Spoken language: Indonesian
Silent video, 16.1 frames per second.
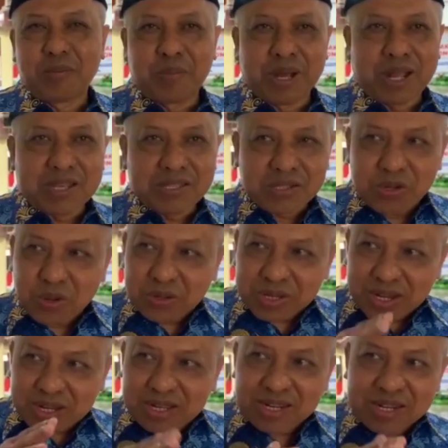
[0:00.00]
Maka
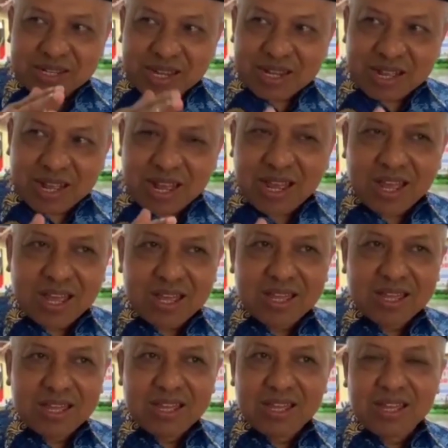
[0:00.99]
stoknya kita jaga.
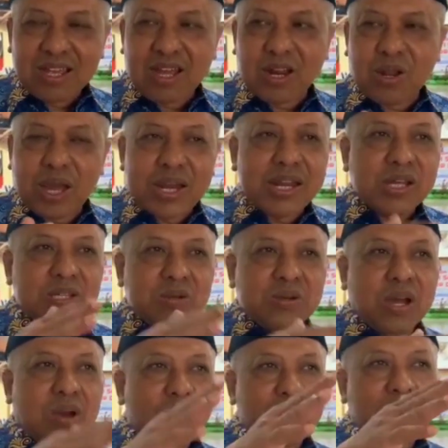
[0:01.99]
Kalau ada
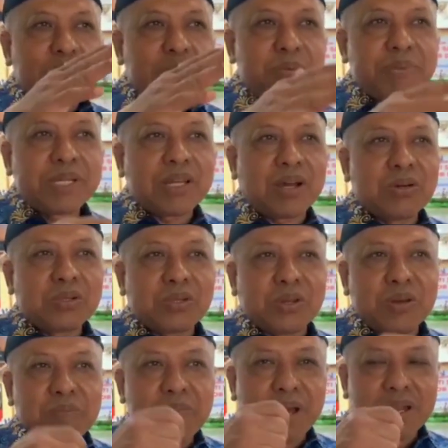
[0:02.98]
juga orang meminta oh
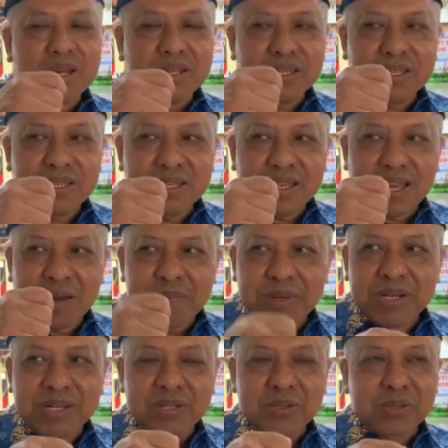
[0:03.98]
tolong Pak
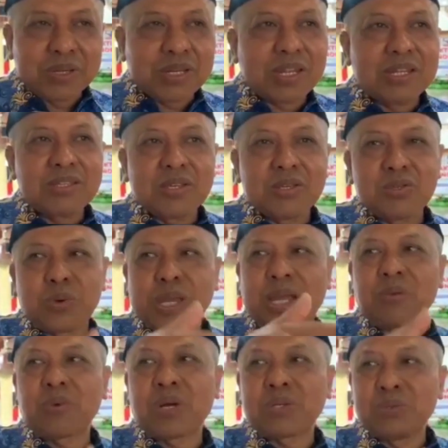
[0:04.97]
diambil di itu kita
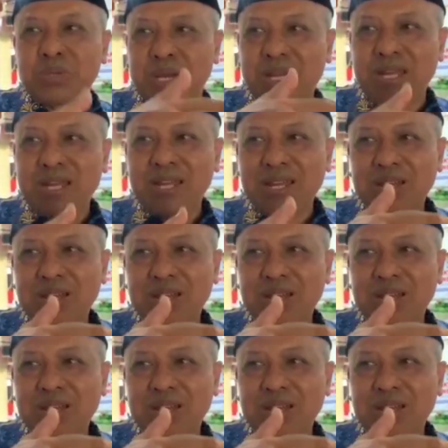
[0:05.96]
sesuaikan waktu waktunya.